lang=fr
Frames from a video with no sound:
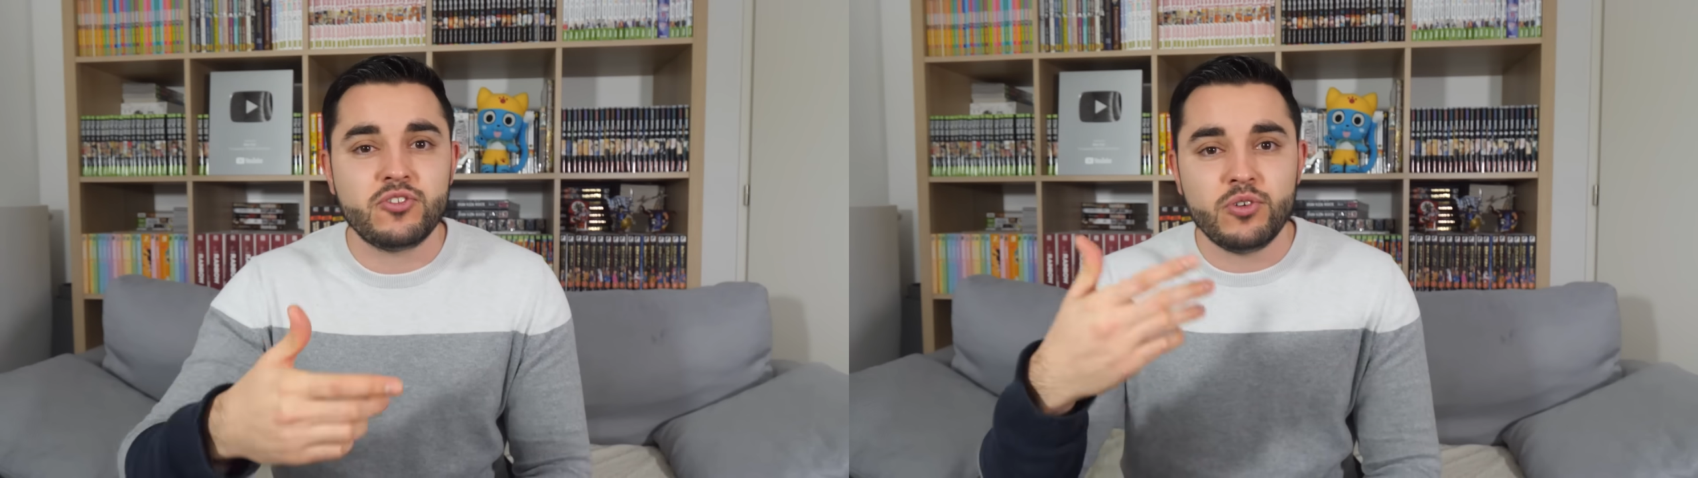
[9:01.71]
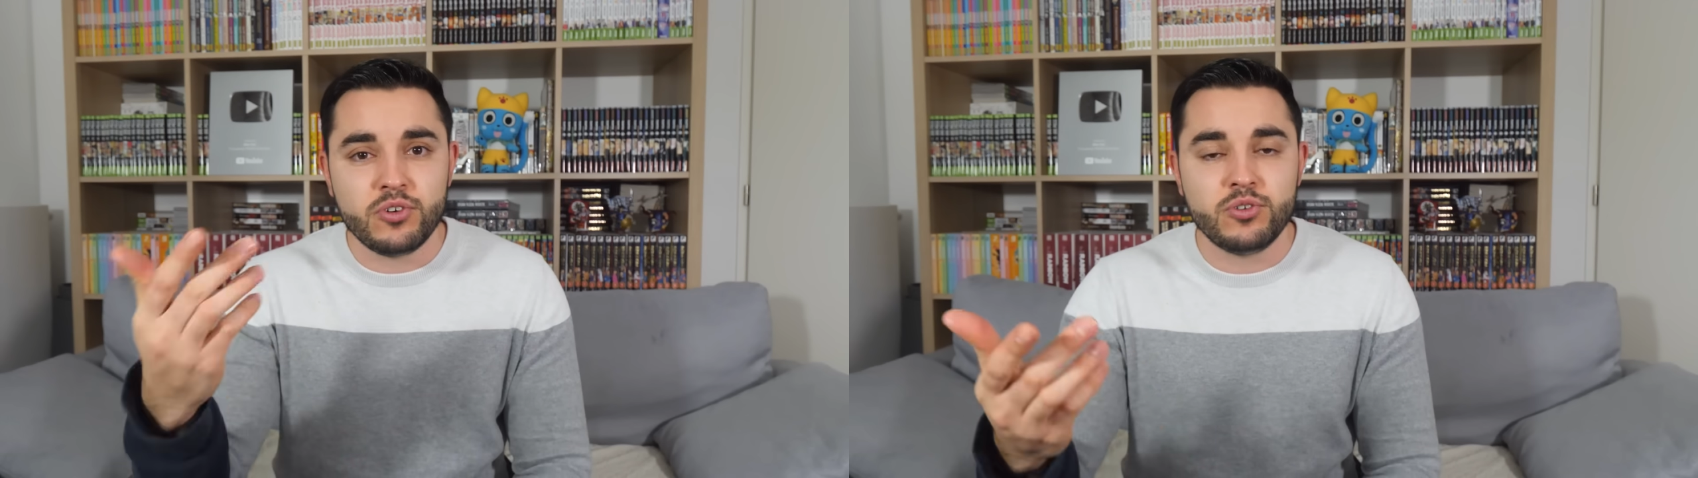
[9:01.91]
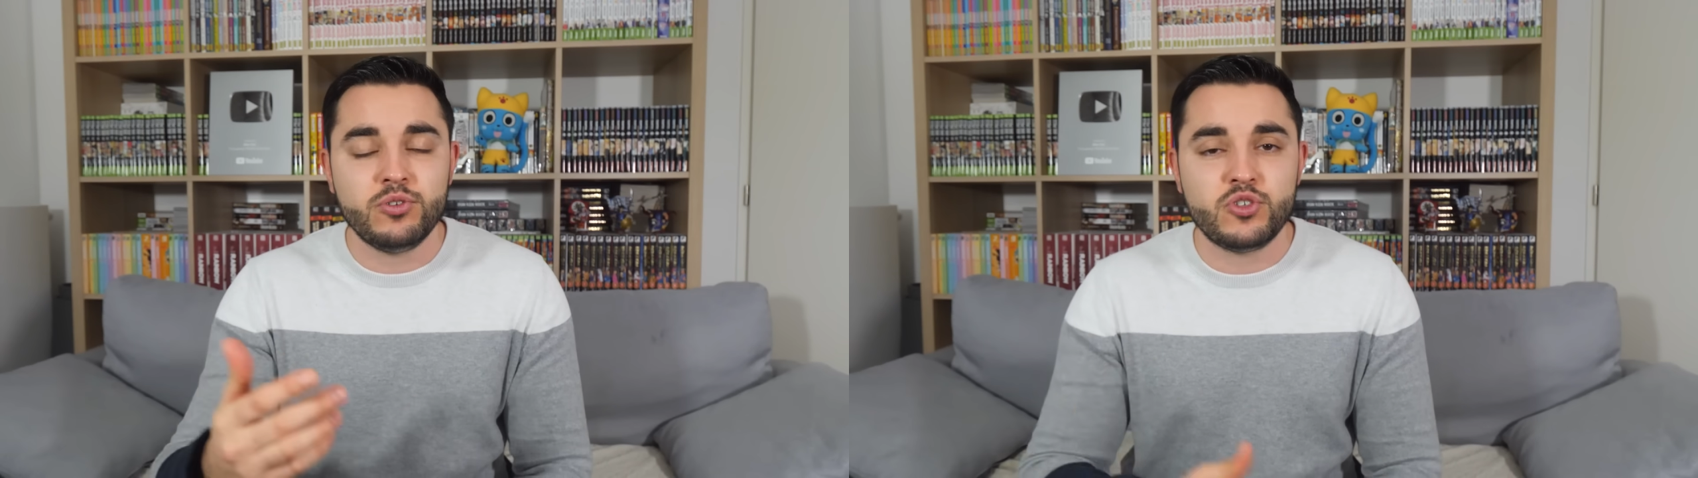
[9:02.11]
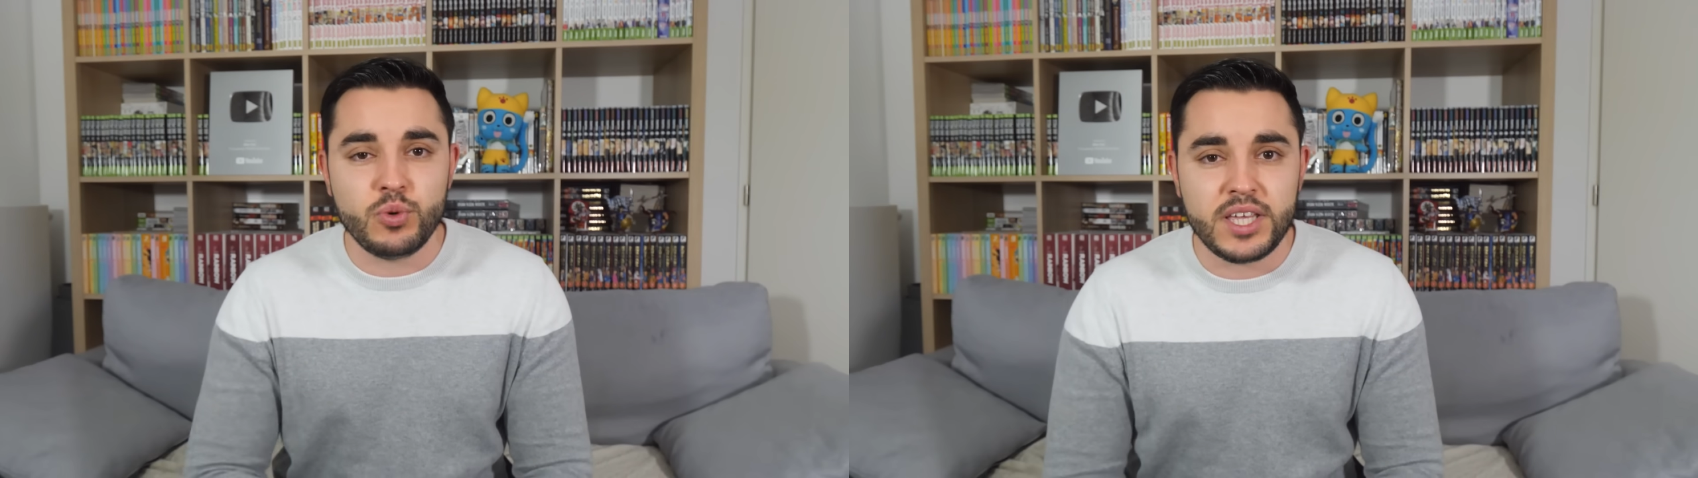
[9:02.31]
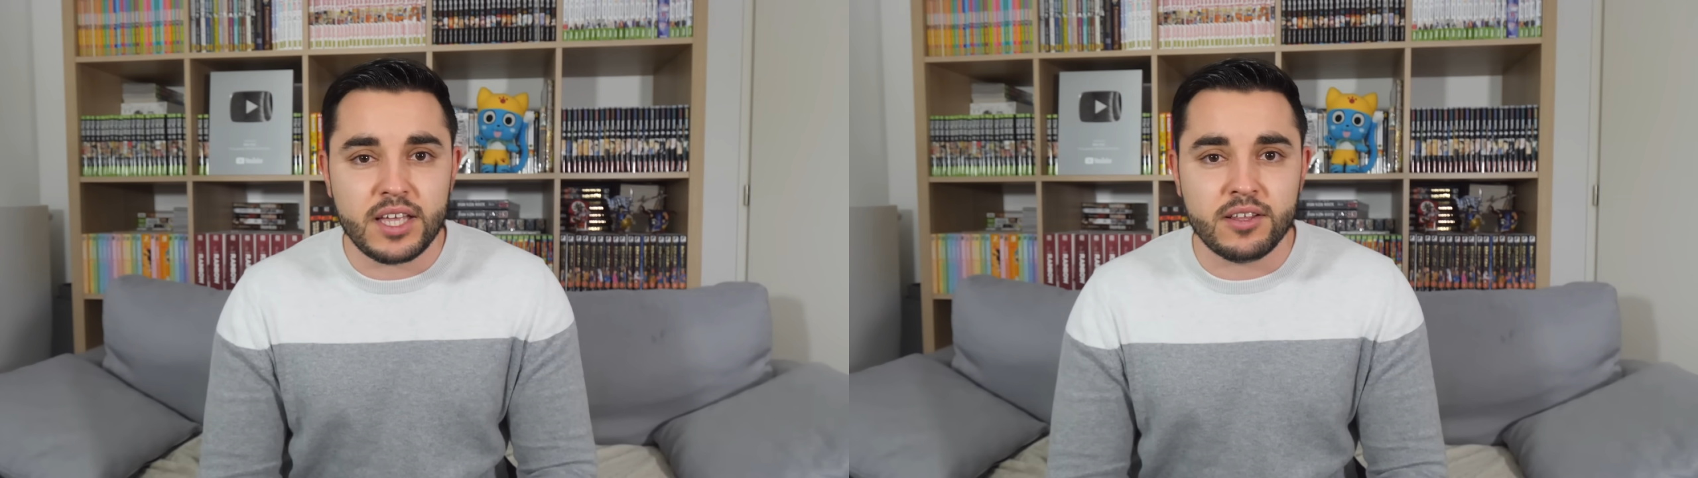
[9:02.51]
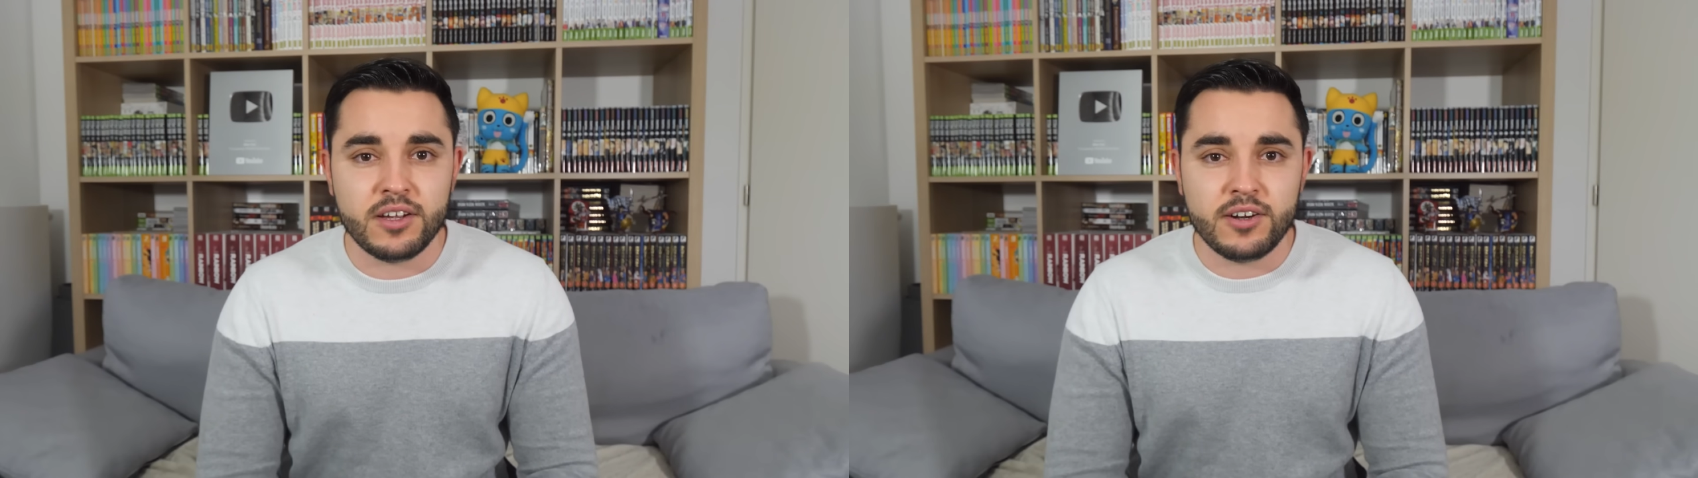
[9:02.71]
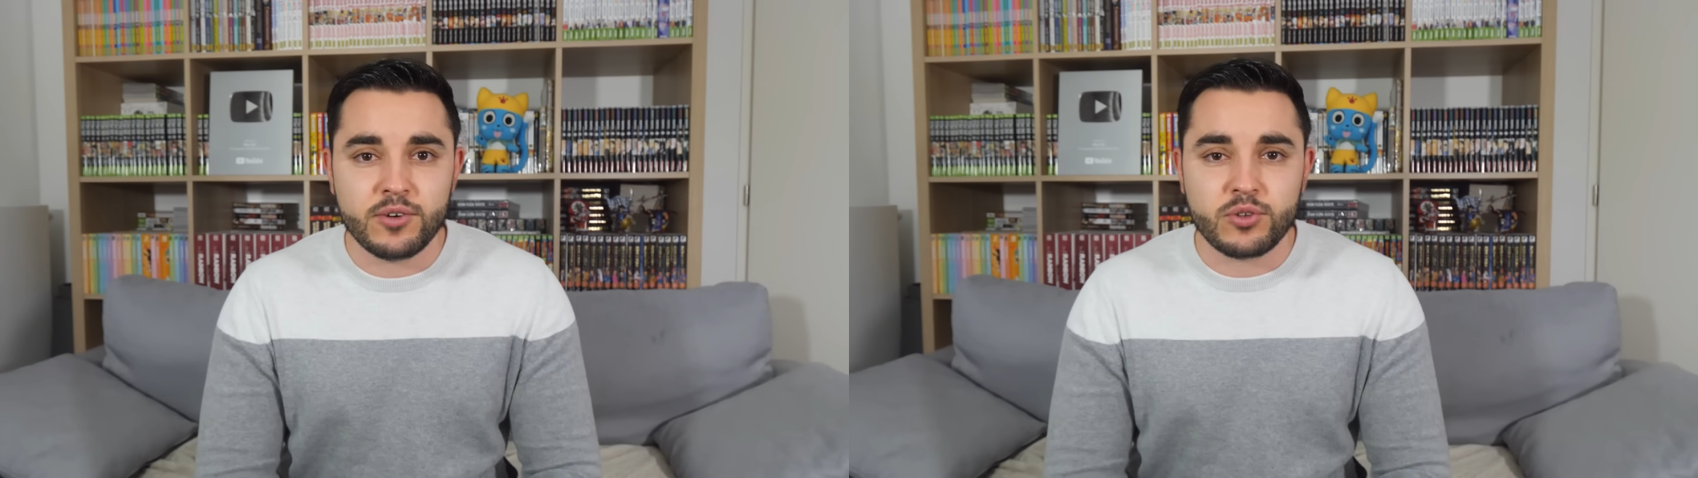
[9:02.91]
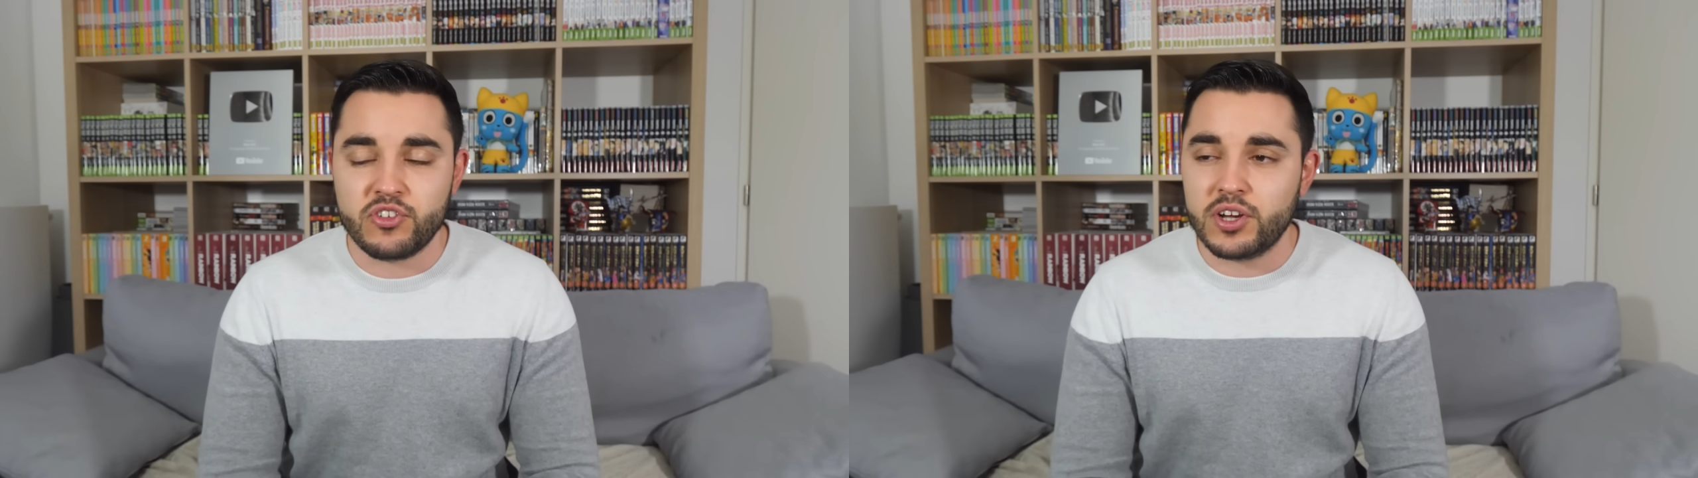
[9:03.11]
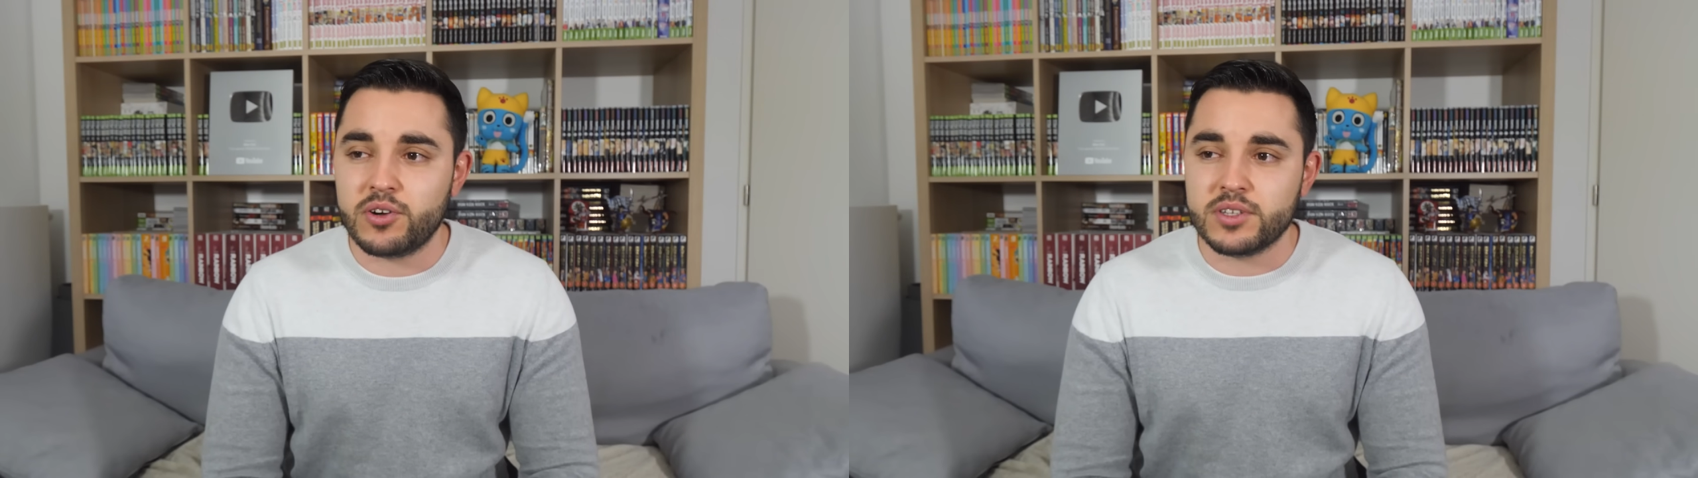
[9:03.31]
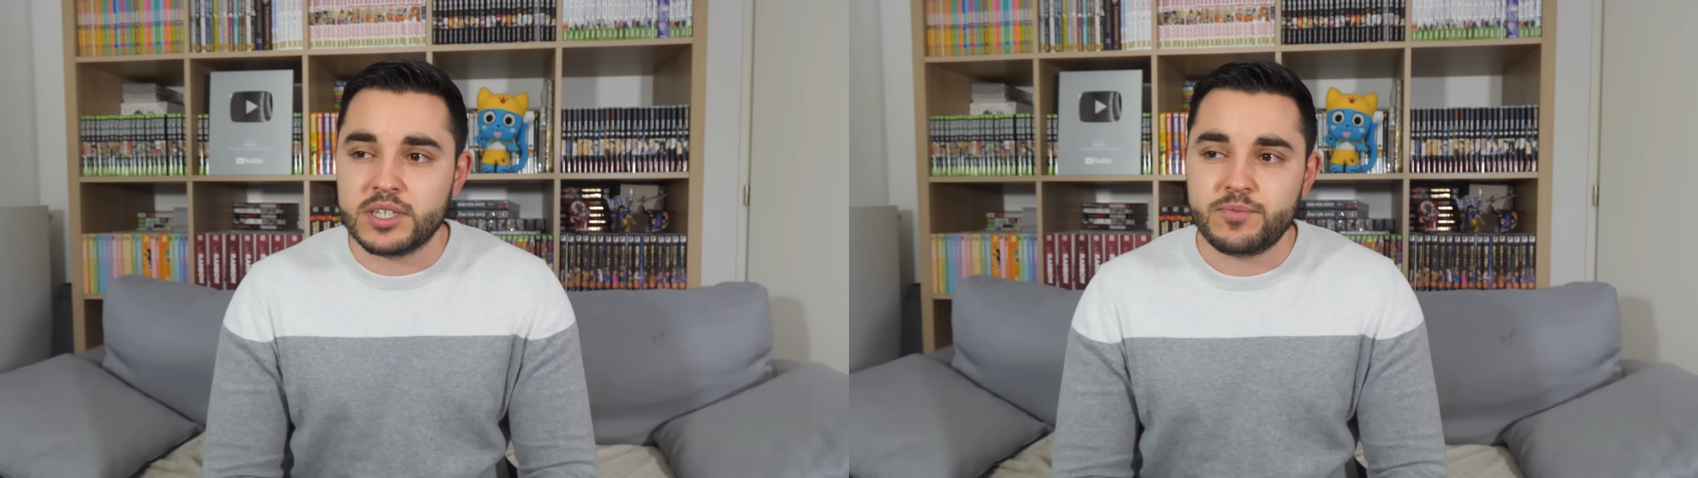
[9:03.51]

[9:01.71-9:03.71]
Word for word: de, ce week-end contre Gérone.